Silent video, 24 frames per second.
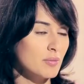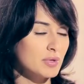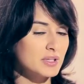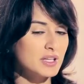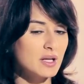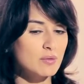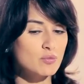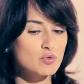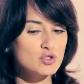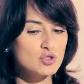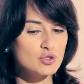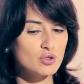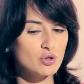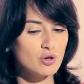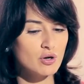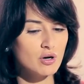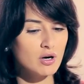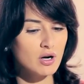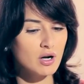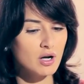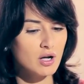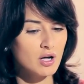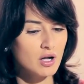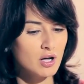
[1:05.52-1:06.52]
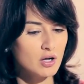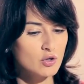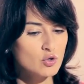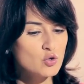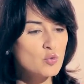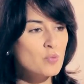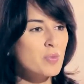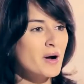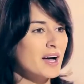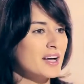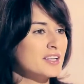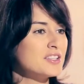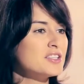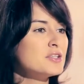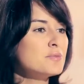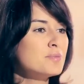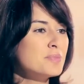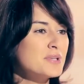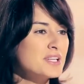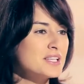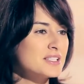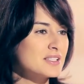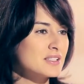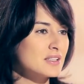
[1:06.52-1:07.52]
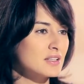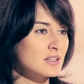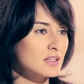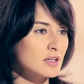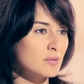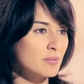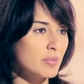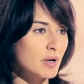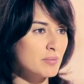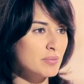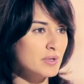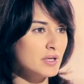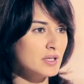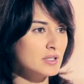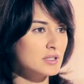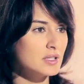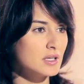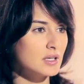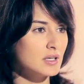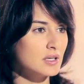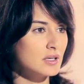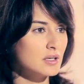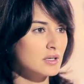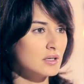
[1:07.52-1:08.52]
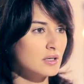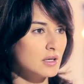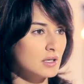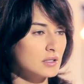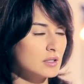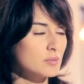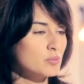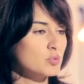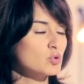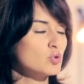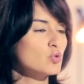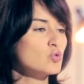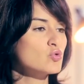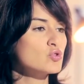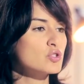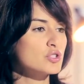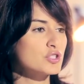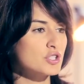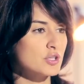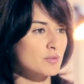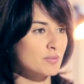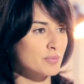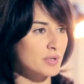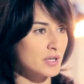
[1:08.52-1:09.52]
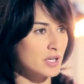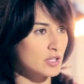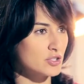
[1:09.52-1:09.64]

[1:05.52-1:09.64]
Потому что любая непризнанная победа, она будет хуже, чем